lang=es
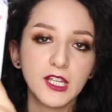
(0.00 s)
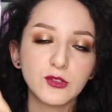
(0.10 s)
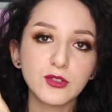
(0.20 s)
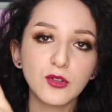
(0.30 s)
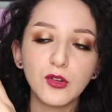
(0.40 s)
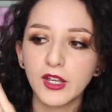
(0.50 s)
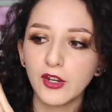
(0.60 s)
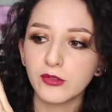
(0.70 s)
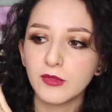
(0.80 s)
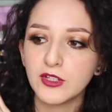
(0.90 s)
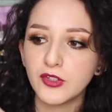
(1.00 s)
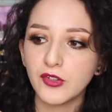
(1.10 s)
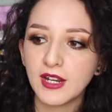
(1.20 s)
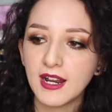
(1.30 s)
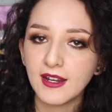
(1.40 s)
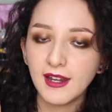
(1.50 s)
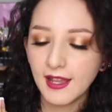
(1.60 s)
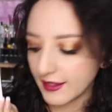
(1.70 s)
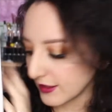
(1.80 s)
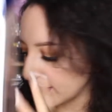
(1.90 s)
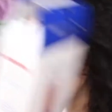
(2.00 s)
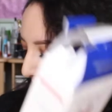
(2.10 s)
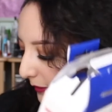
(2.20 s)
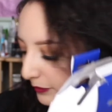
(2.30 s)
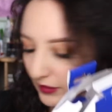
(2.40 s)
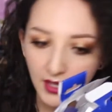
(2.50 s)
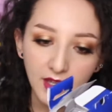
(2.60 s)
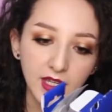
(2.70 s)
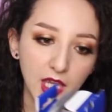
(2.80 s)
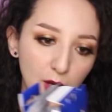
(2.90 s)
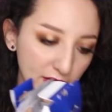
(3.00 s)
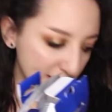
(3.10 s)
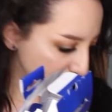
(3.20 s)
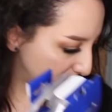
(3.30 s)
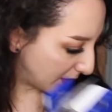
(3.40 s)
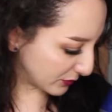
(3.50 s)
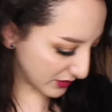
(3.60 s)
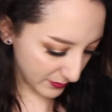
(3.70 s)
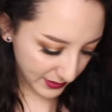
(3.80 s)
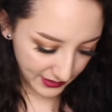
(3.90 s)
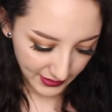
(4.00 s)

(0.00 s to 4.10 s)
Eso es todo lo que nos menciona la cajita y ahora sí vamos a ver